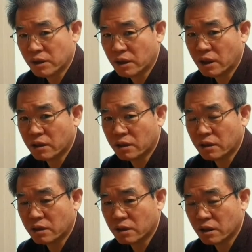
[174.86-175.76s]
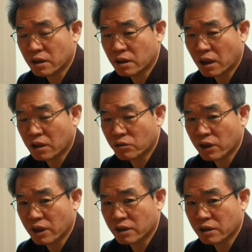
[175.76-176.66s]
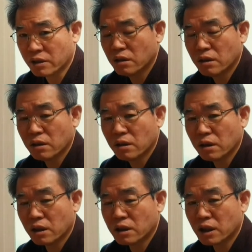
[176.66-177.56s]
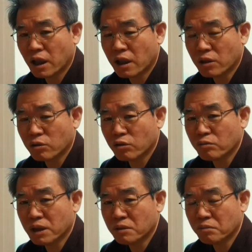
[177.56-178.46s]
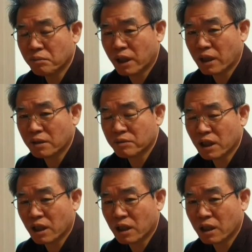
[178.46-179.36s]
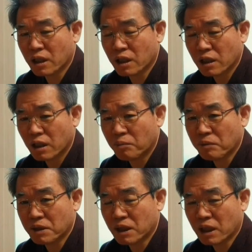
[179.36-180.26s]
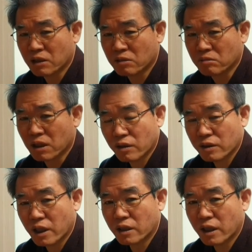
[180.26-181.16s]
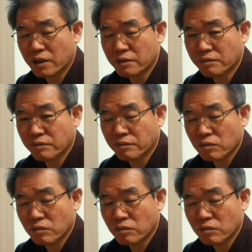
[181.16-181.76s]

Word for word: 미래를 열어가기 위해서는 허경영의 국민배당금제가 해법이 될 것입니다. 최근에는